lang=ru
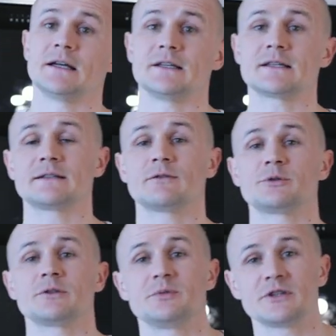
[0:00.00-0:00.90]
Если в
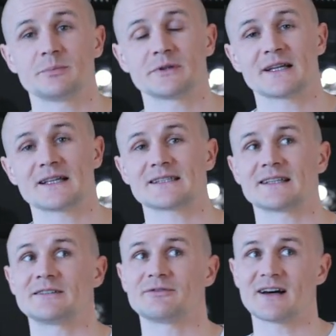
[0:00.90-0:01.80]
общепите
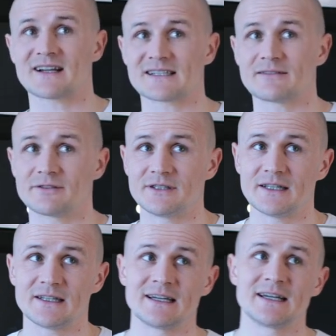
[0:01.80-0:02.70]
питаться два раза в
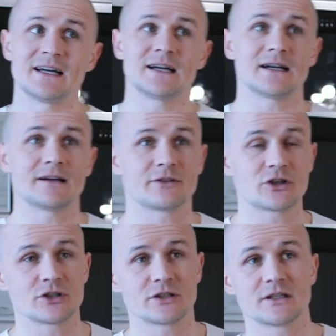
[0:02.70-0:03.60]
день э, в
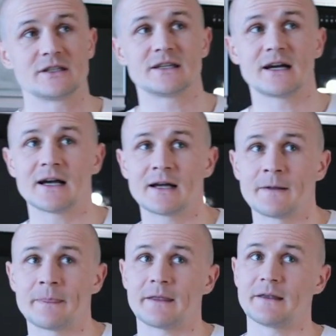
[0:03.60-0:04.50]
течение дня
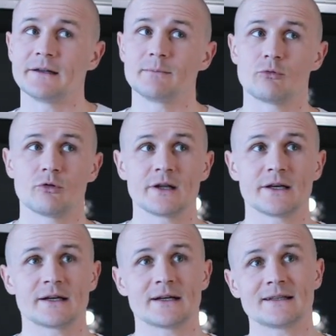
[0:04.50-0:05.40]
или
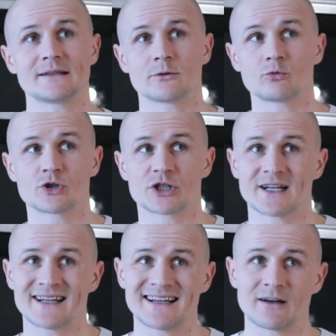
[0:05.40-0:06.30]
более, это
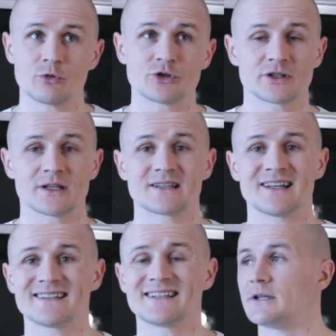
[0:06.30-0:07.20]
уже очень
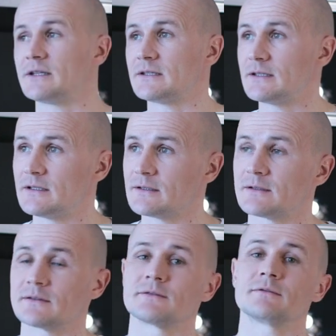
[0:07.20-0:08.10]
накладно прийти
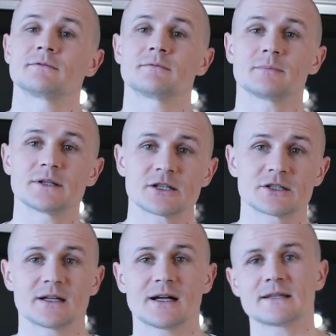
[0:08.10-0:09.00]
э,
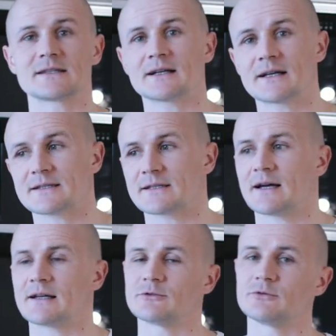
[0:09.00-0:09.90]
подождать,
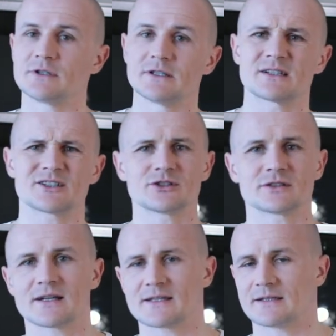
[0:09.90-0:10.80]
заказать, уйти,
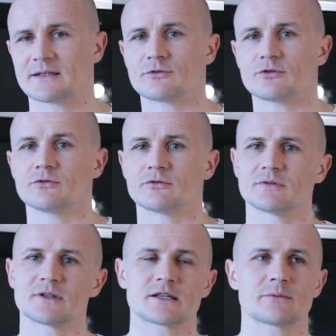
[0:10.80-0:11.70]
рассчитаться. Это
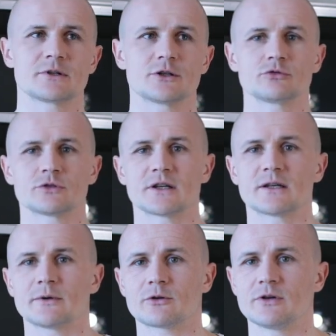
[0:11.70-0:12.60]
все на самом деле жуткий
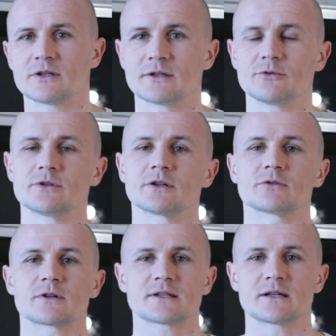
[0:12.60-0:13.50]
геморрой. И те люди,
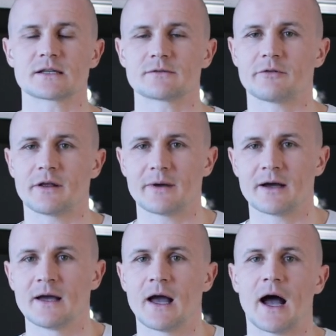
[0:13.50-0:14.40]
которые ценят свое время,
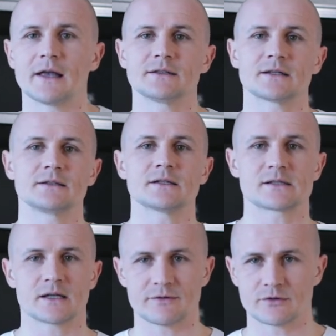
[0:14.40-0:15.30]
они так делать,
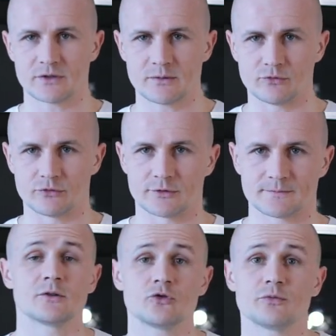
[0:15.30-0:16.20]
скорее всего, не будут.
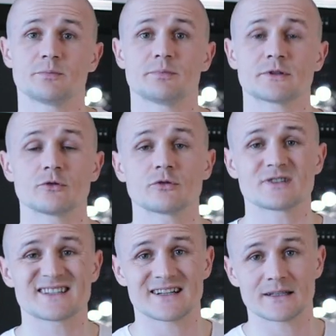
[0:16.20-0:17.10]
Ну и поскольку
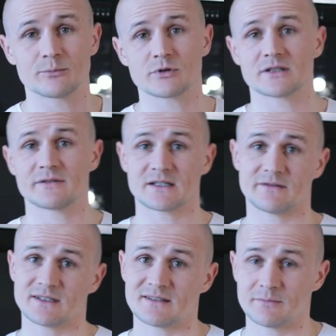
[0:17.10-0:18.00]
страны
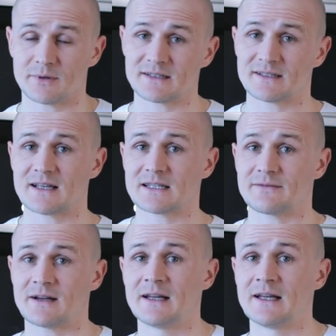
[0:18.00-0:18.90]
постсоветского
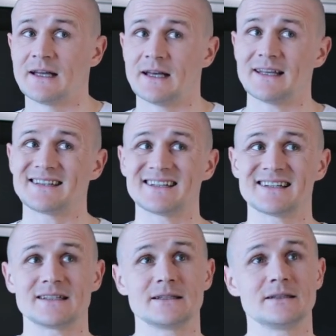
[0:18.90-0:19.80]
пространства, это,
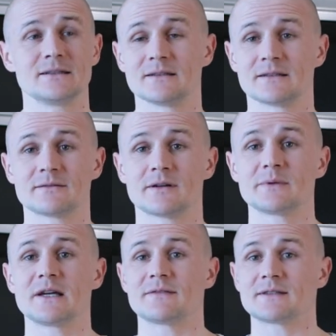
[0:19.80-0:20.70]
это
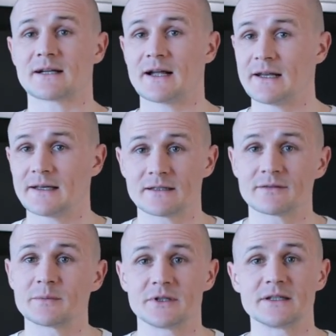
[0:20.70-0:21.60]
вам не Австралия, это
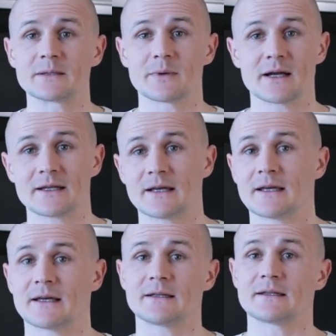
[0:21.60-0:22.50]
вам не
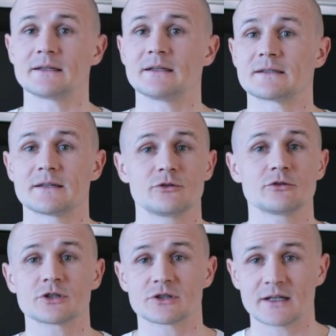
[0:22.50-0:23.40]
Германия, это не
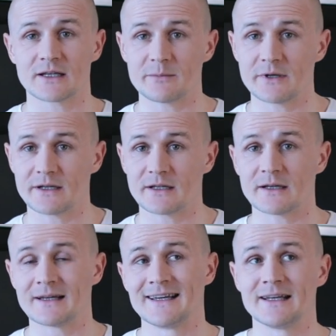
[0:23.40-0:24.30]
Соединенные Штаты Америки.